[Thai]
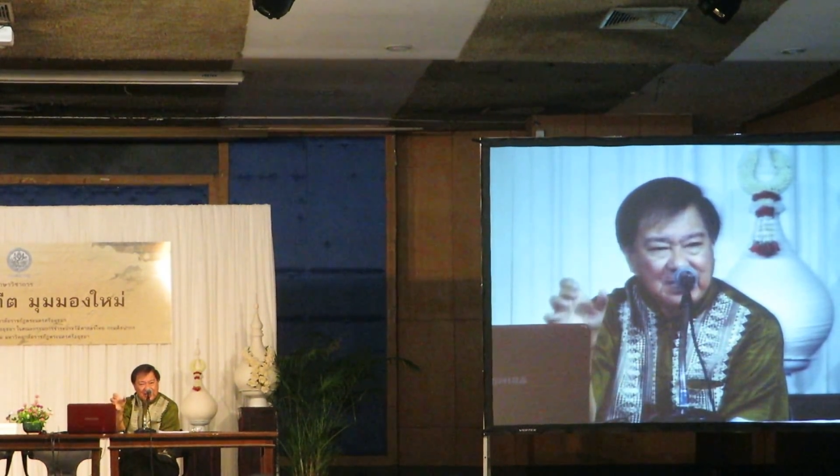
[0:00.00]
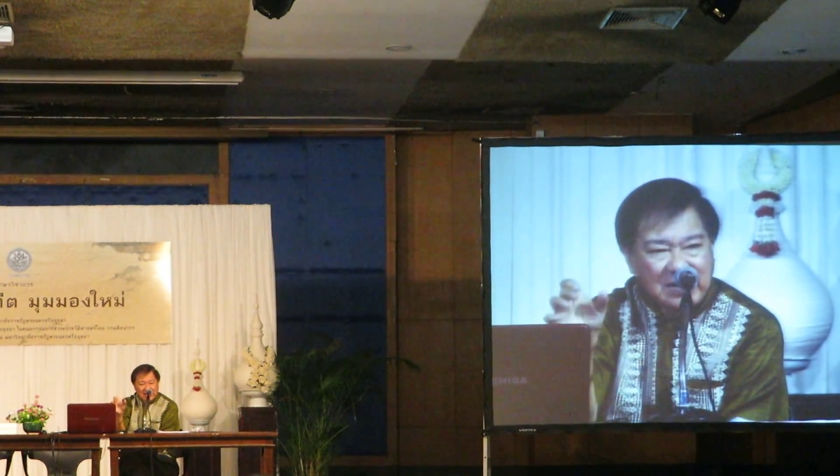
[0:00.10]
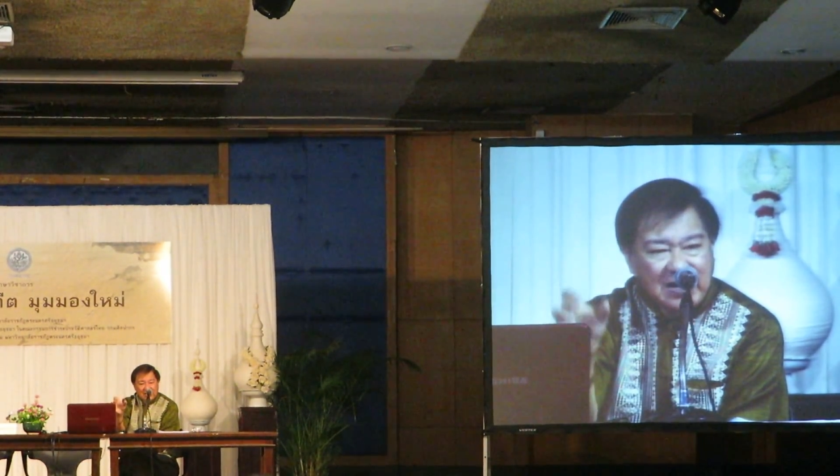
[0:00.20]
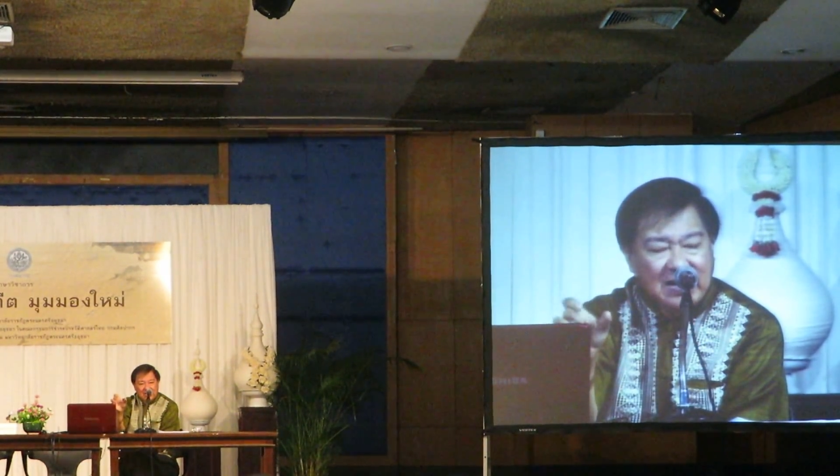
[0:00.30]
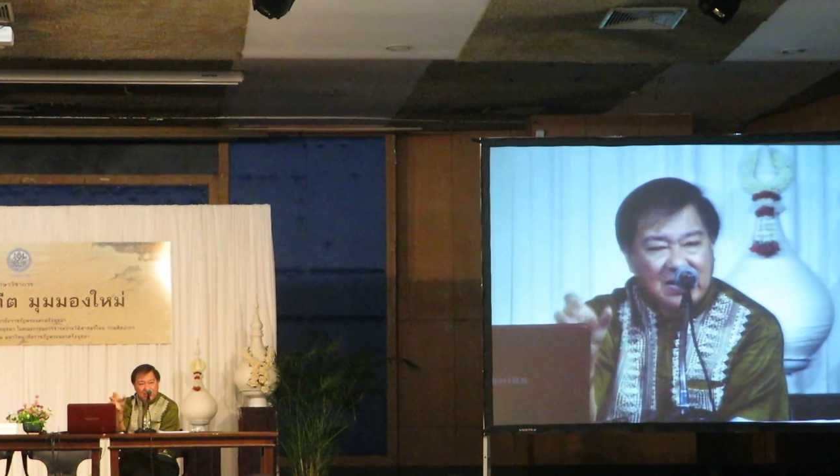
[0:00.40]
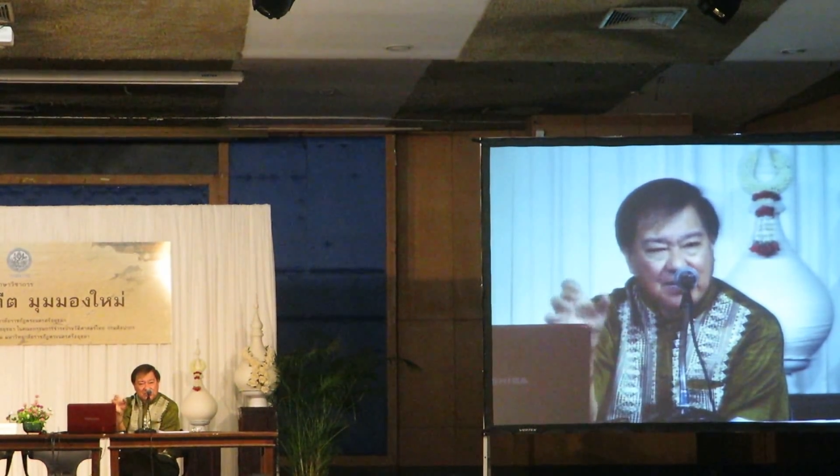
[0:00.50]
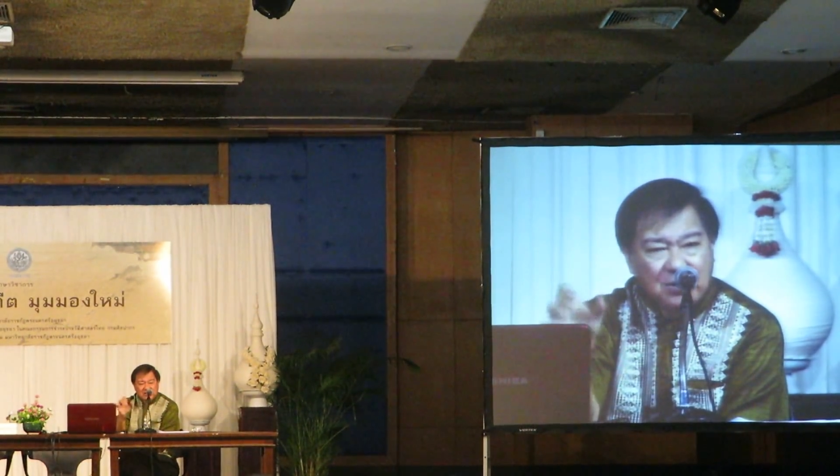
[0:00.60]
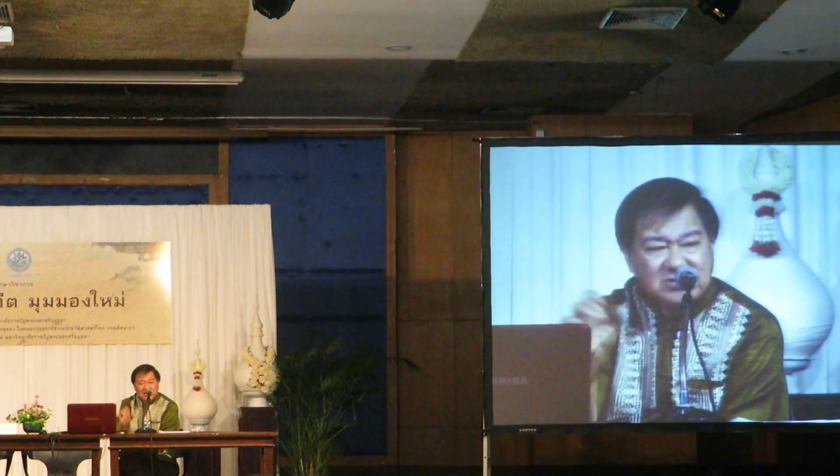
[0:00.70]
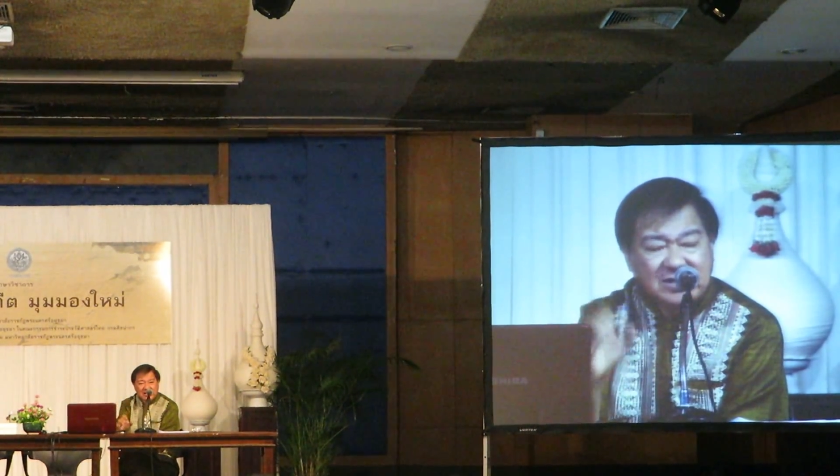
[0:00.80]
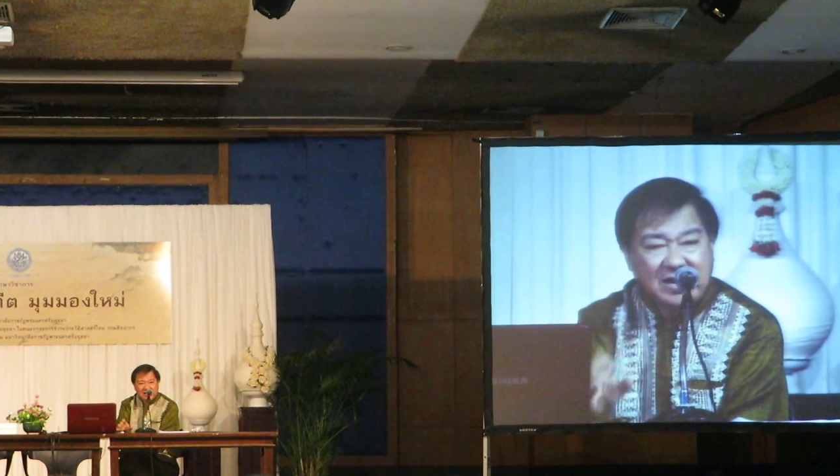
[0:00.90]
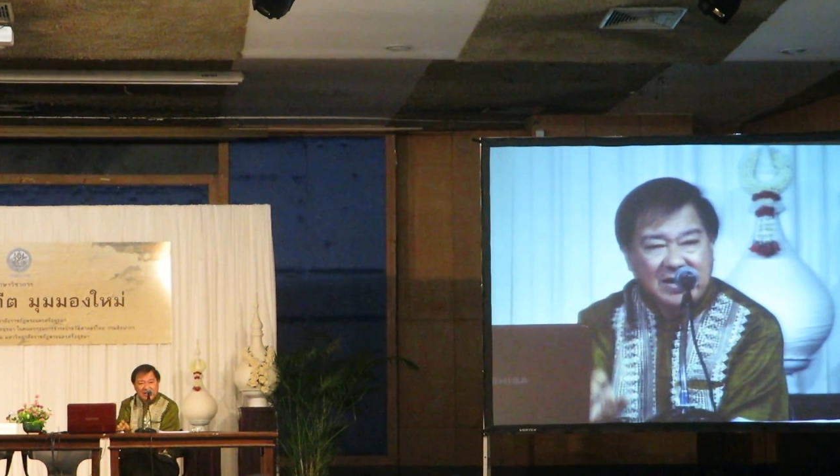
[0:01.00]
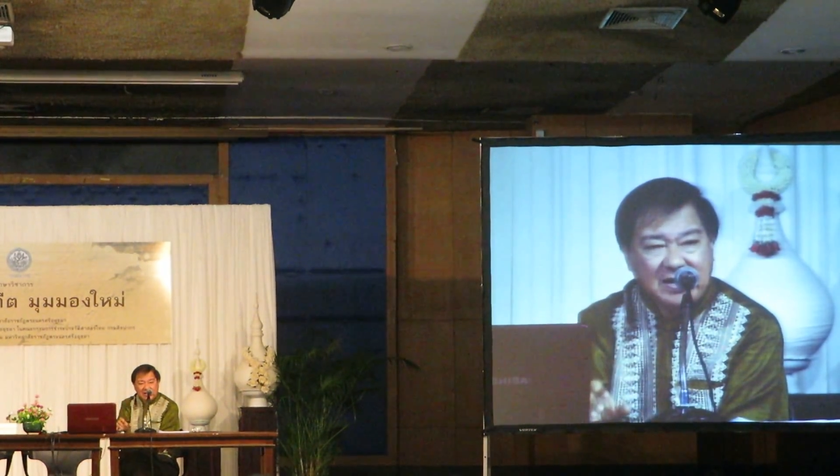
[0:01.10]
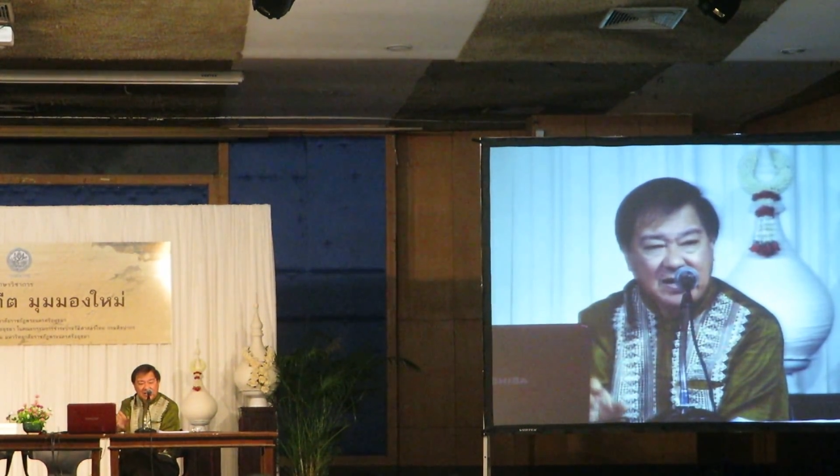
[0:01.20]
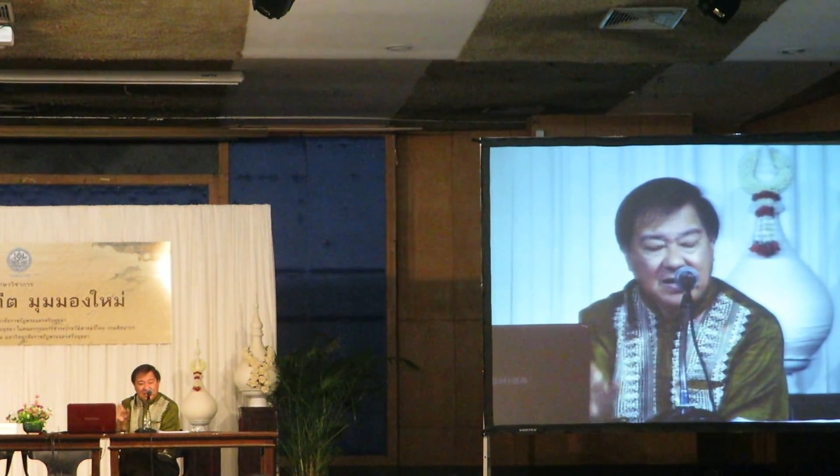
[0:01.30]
นะฮะเพราะฉะนั้นเนี่